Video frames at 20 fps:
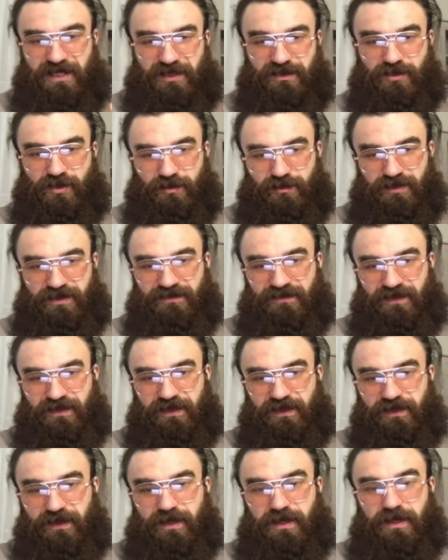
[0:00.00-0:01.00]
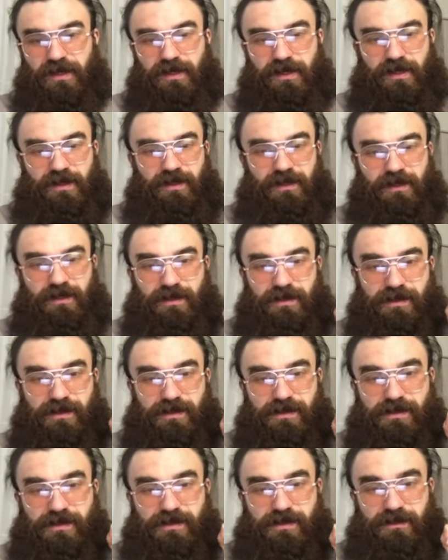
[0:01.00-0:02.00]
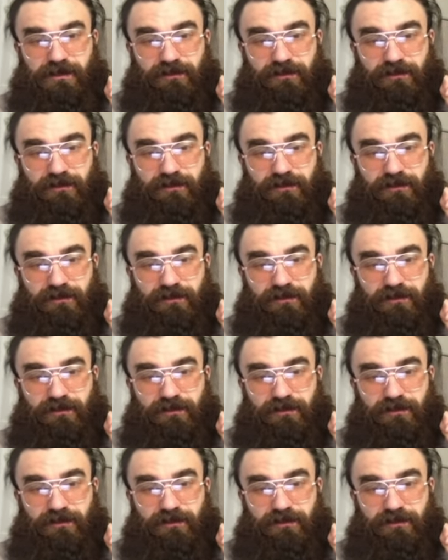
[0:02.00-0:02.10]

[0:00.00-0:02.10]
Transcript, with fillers: аэродромы твои, а,